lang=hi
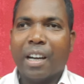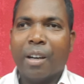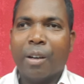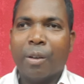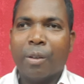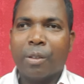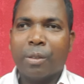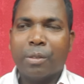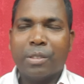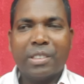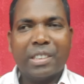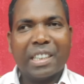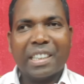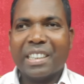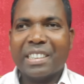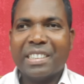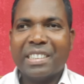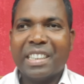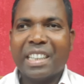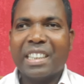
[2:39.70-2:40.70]
और
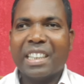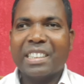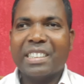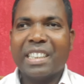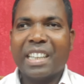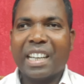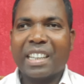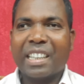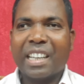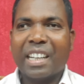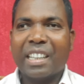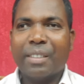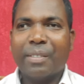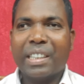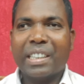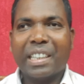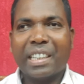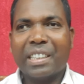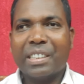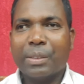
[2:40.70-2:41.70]
ज़्यादा से ज़्यादा शेयर कर
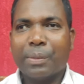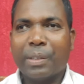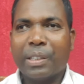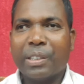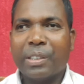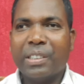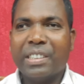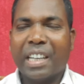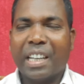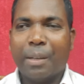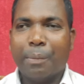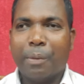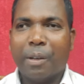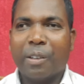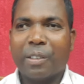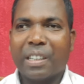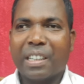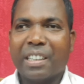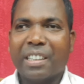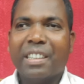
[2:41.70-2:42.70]
देवा ताकि सब कोई जान
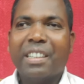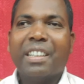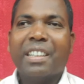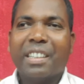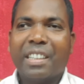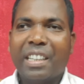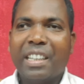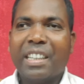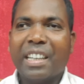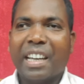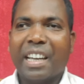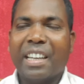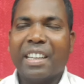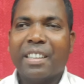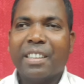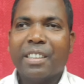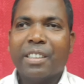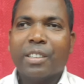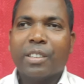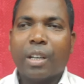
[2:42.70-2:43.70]
पाओ कन ठीक है
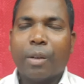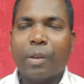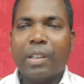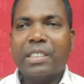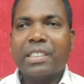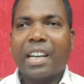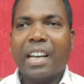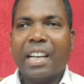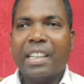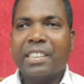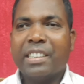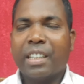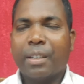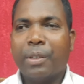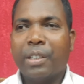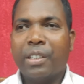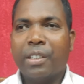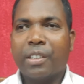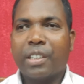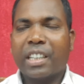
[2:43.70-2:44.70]
तो आवा चला के
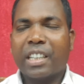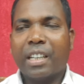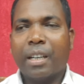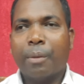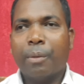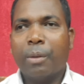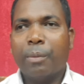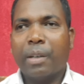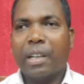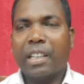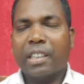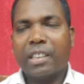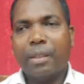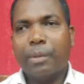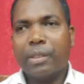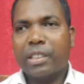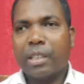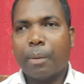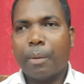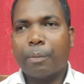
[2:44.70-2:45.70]
वीडियो टाके हमने मन
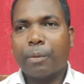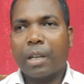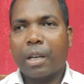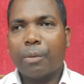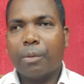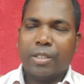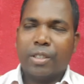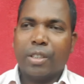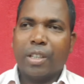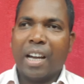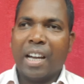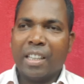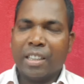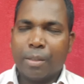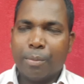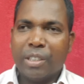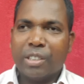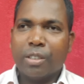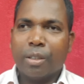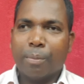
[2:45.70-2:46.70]
इतने में समाप्त करब
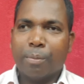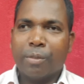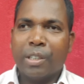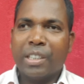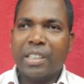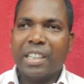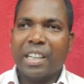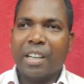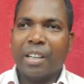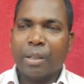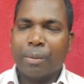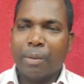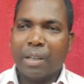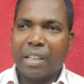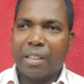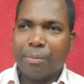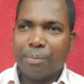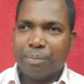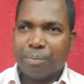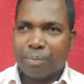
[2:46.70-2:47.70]
अंत में सब कोई के और एक
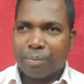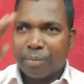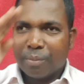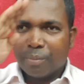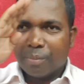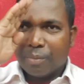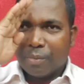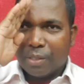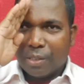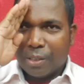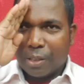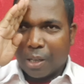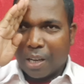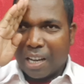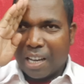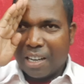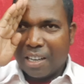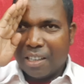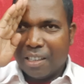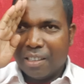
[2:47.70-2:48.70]
बार
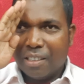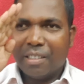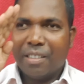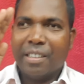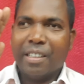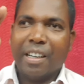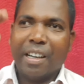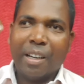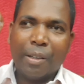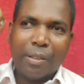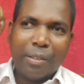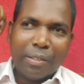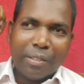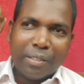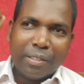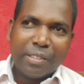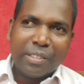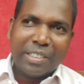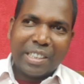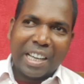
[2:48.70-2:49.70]
जोहार और
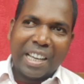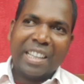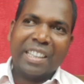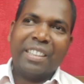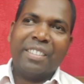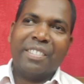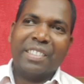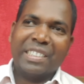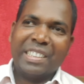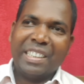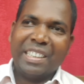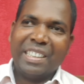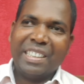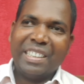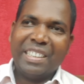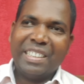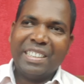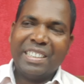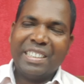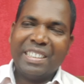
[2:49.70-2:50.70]
जय आदिवासी